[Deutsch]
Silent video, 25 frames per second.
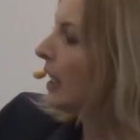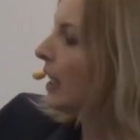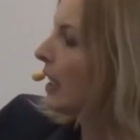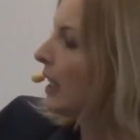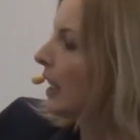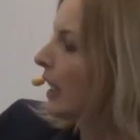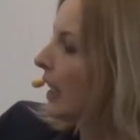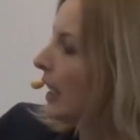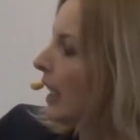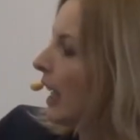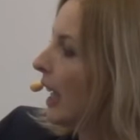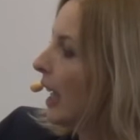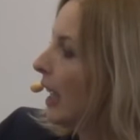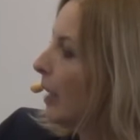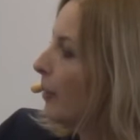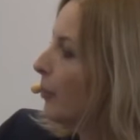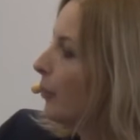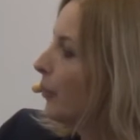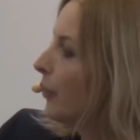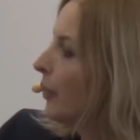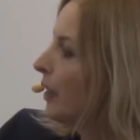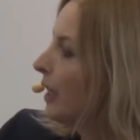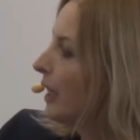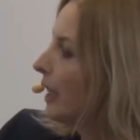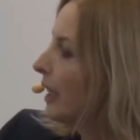dann
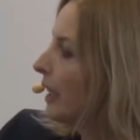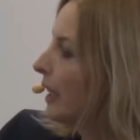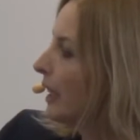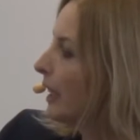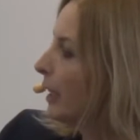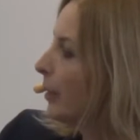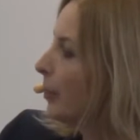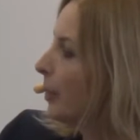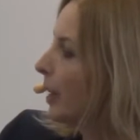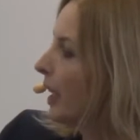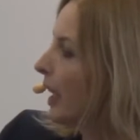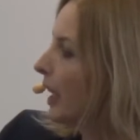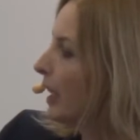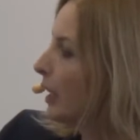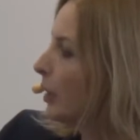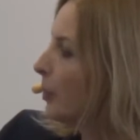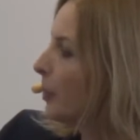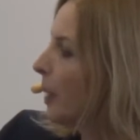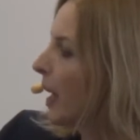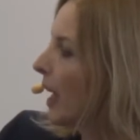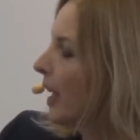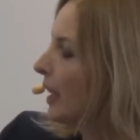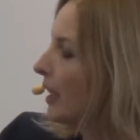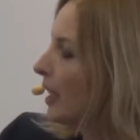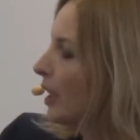haben wir den Bereich
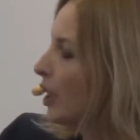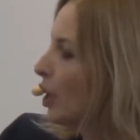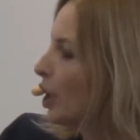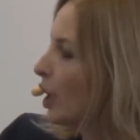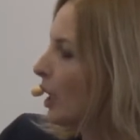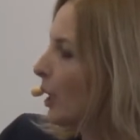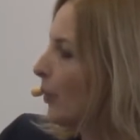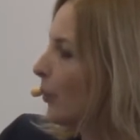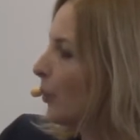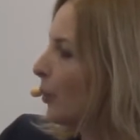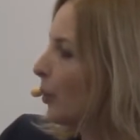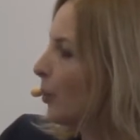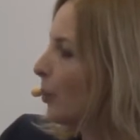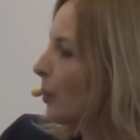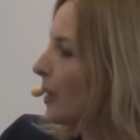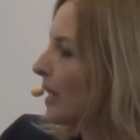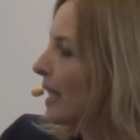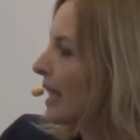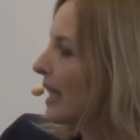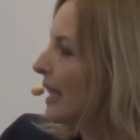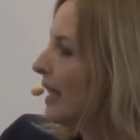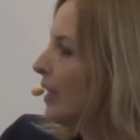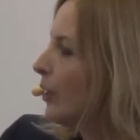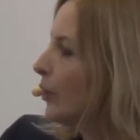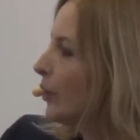Partnerschaft und
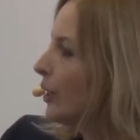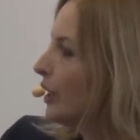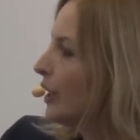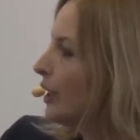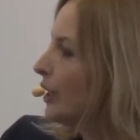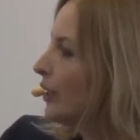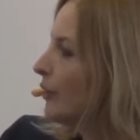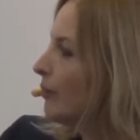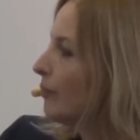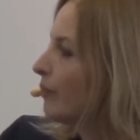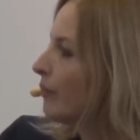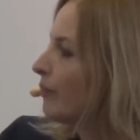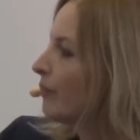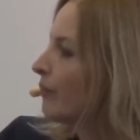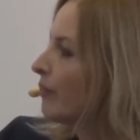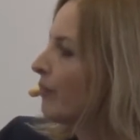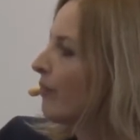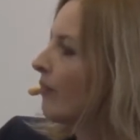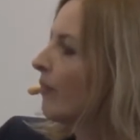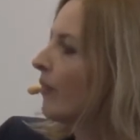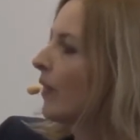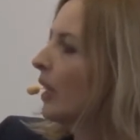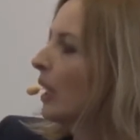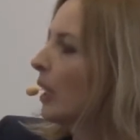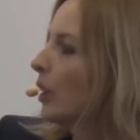Beziehungen,
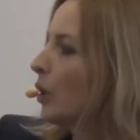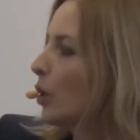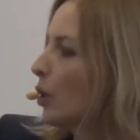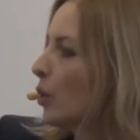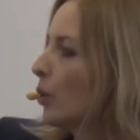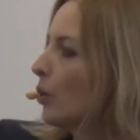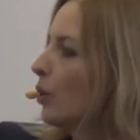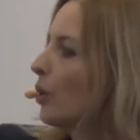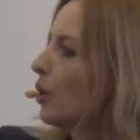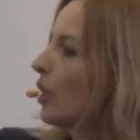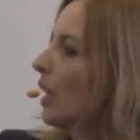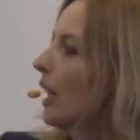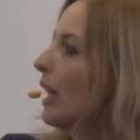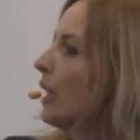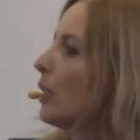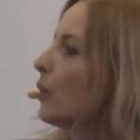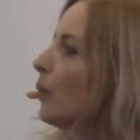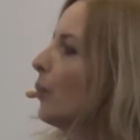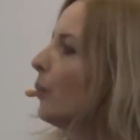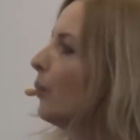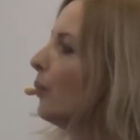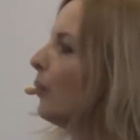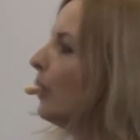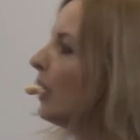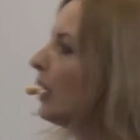Gesundheit
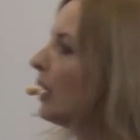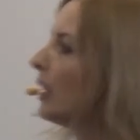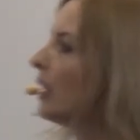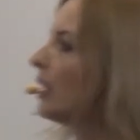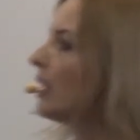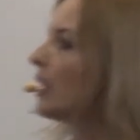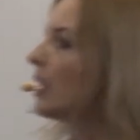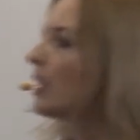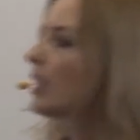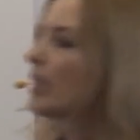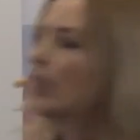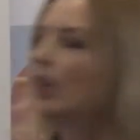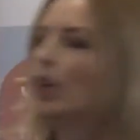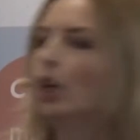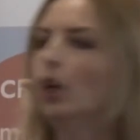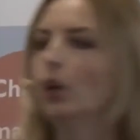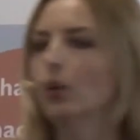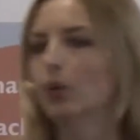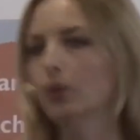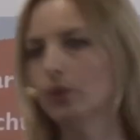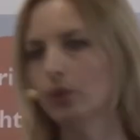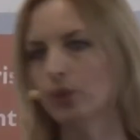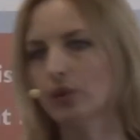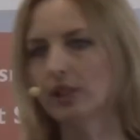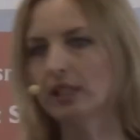und Fitness
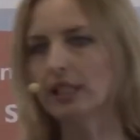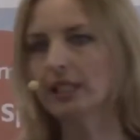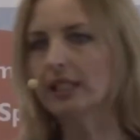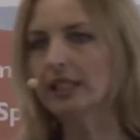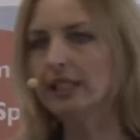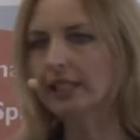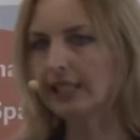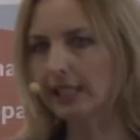und unseren